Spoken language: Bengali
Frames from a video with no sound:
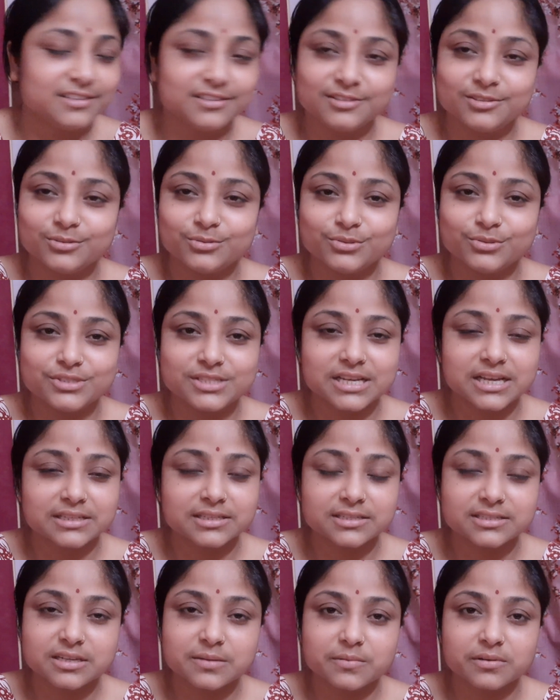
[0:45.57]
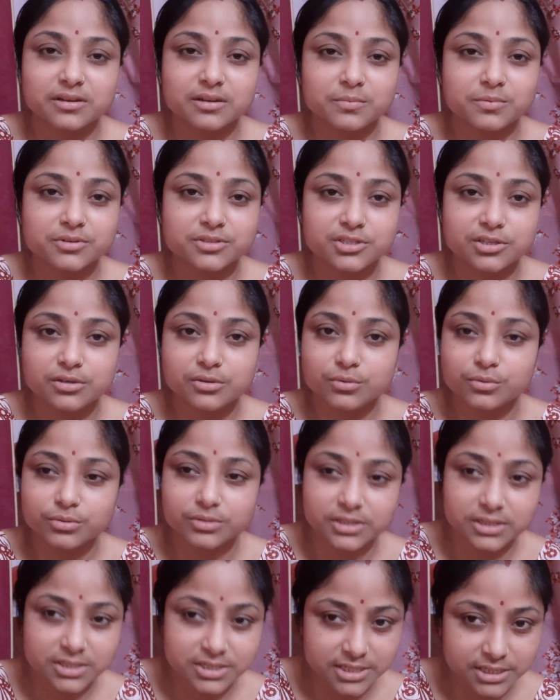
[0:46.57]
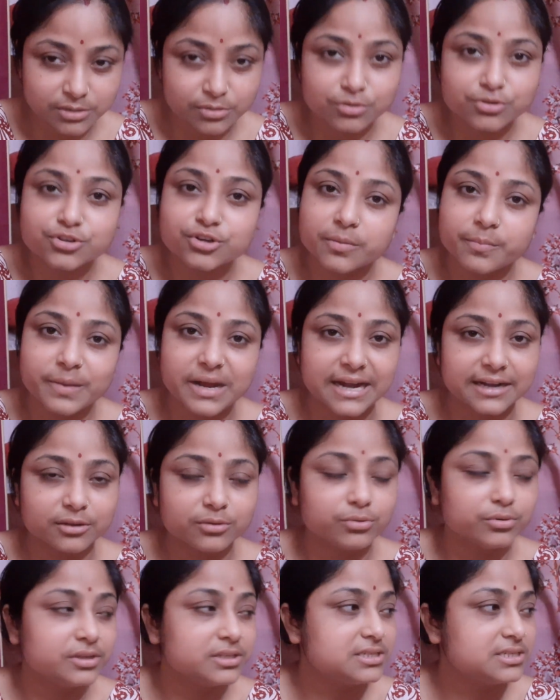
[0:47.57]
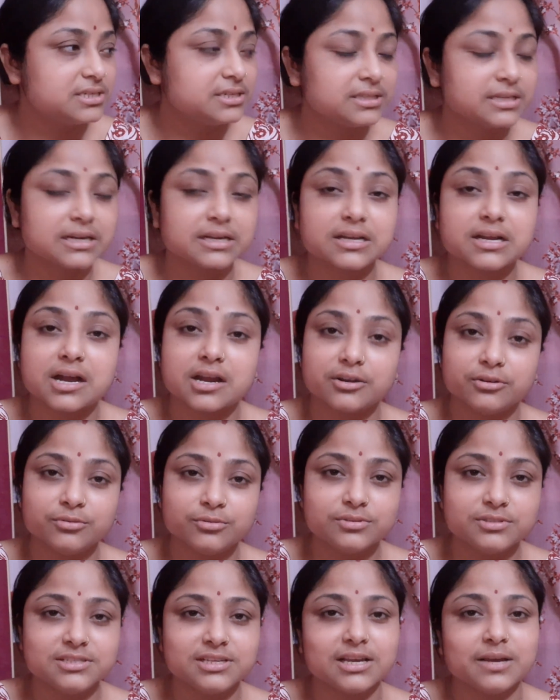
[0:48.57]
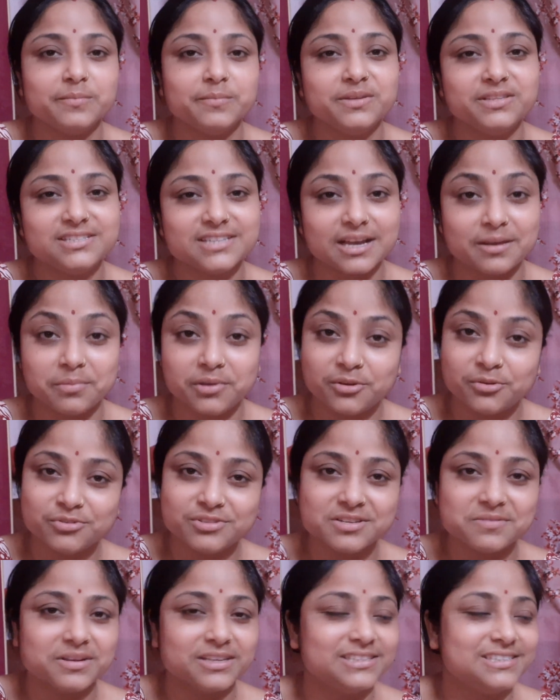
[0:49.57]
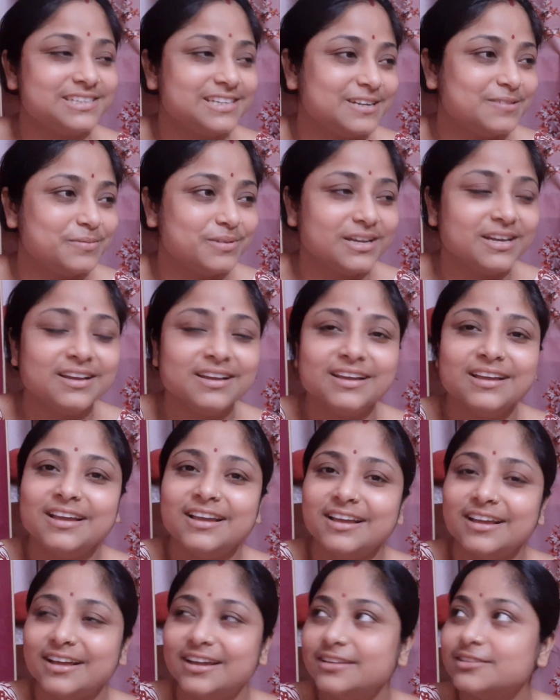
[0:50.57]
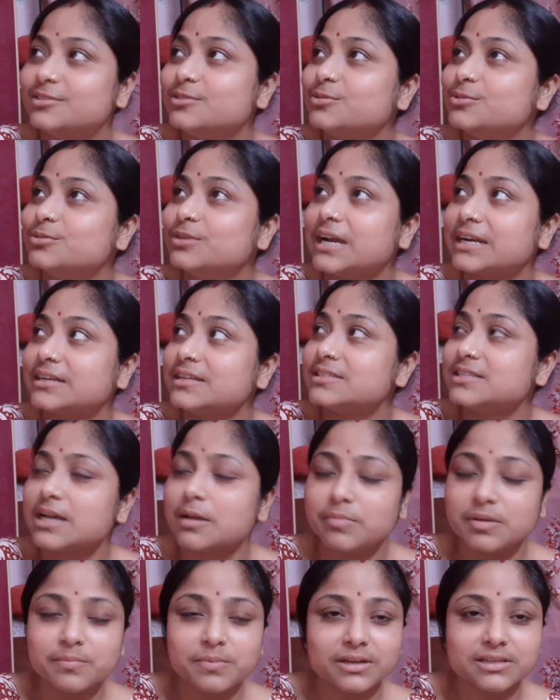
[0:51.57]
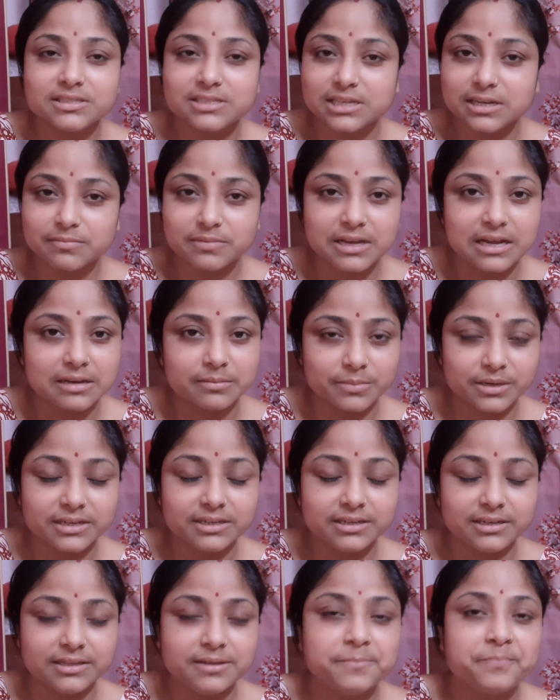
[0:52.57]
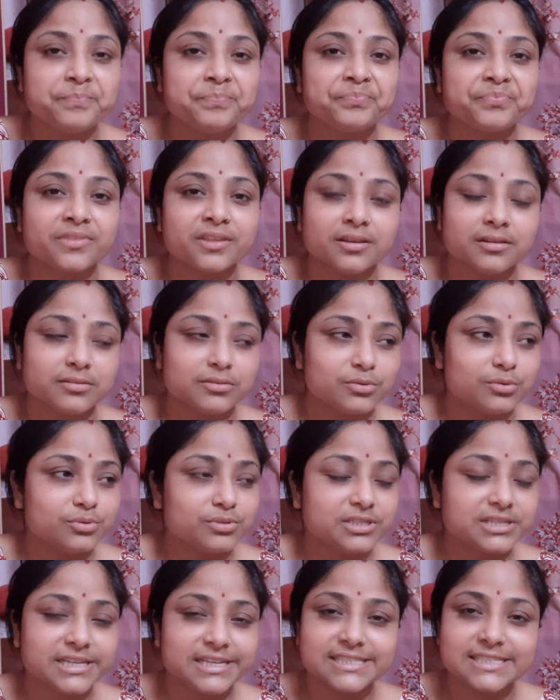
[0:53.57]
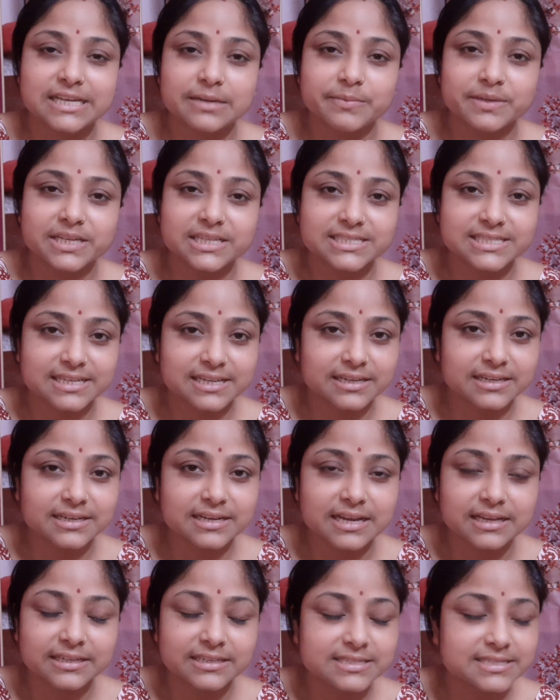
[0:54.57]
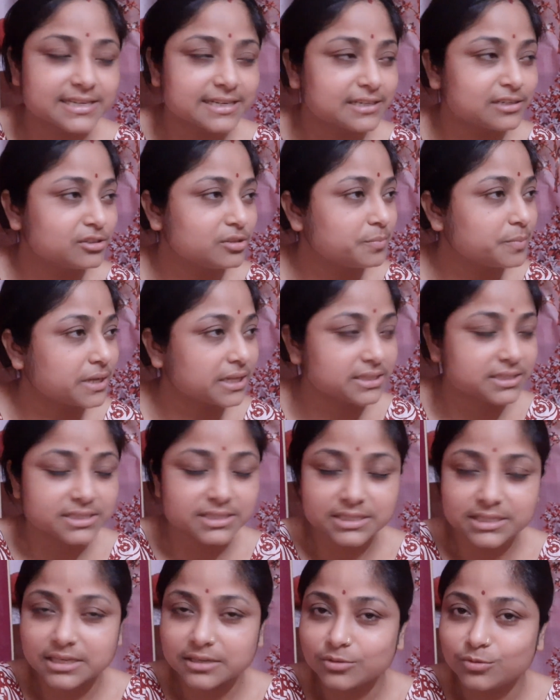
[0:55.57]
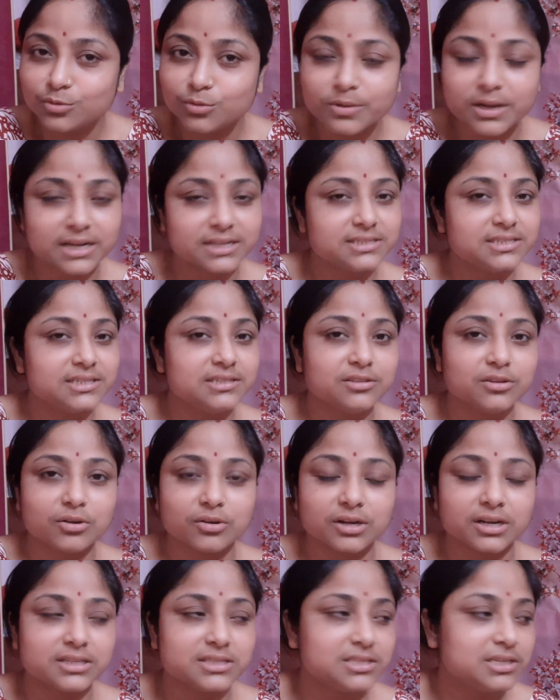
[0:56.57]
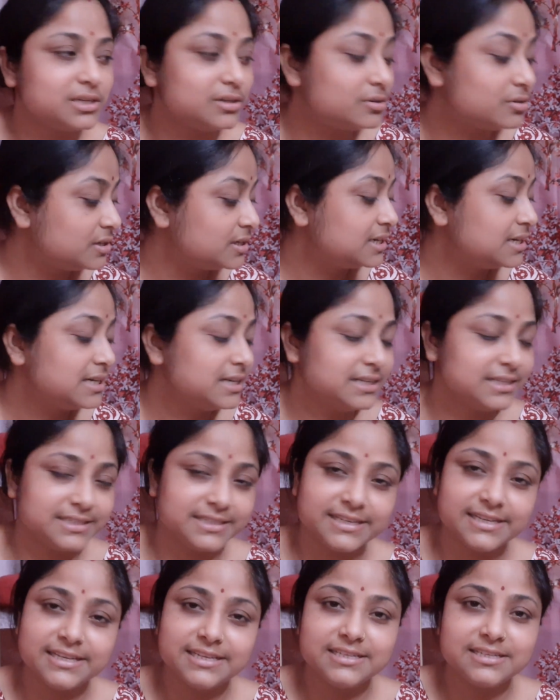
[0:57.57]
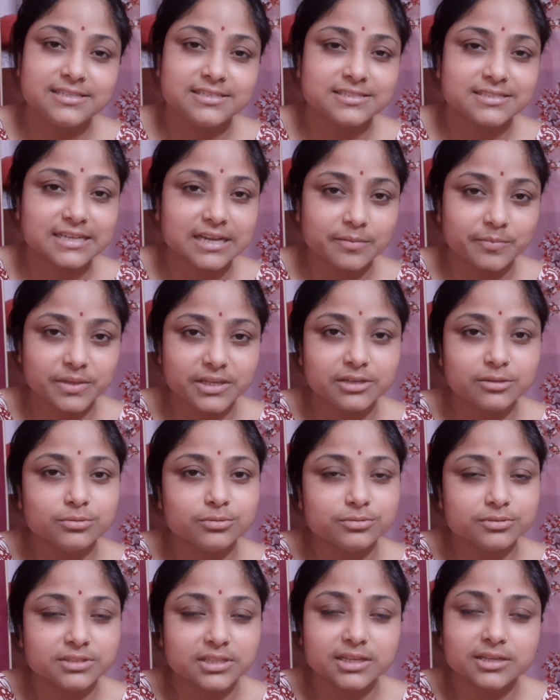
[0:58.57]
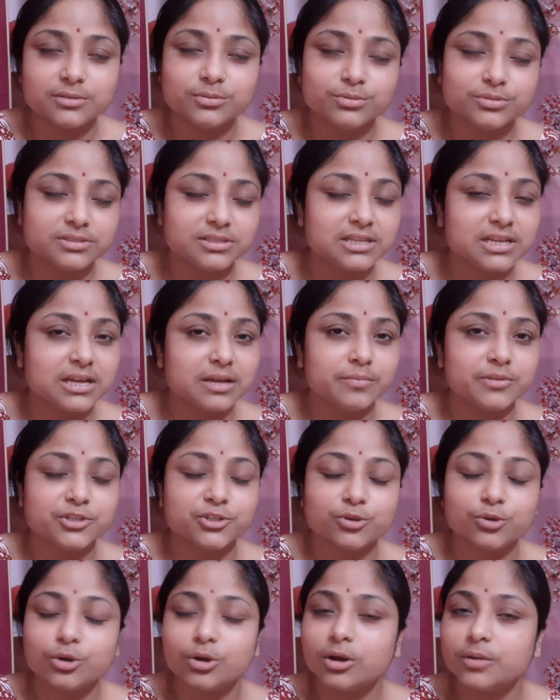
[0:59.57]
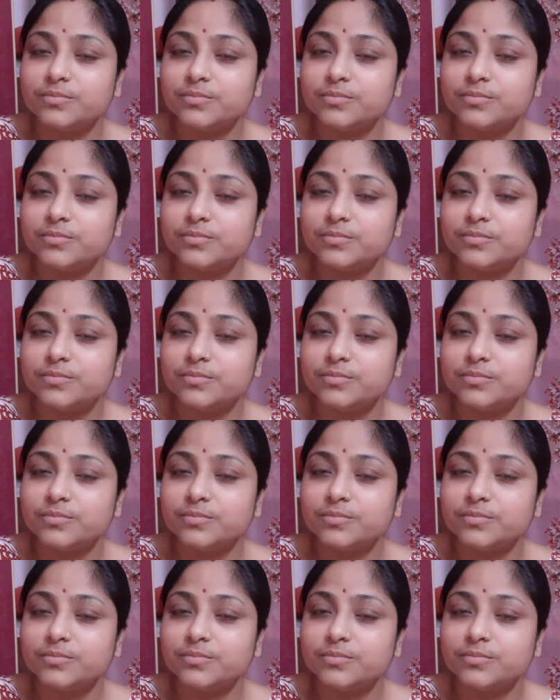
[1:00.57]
তো যা যা জামা কাপড় ছিল ওদের সেগুলো সব বার করেছি তার কারণ হচ্ছে আমি চাবি খুঁজে পাচ্ছিলাম না তো একটা চাবি পাচ্ছিলাম না আলমারিরই তো সেই চাবিটা যেখানে রাখে সেখানে তো পাচ্ছি না খুব আর্জেন্ট দরকার ছিল সেই চাবি খুঁজতে খুঁজতে আমি সব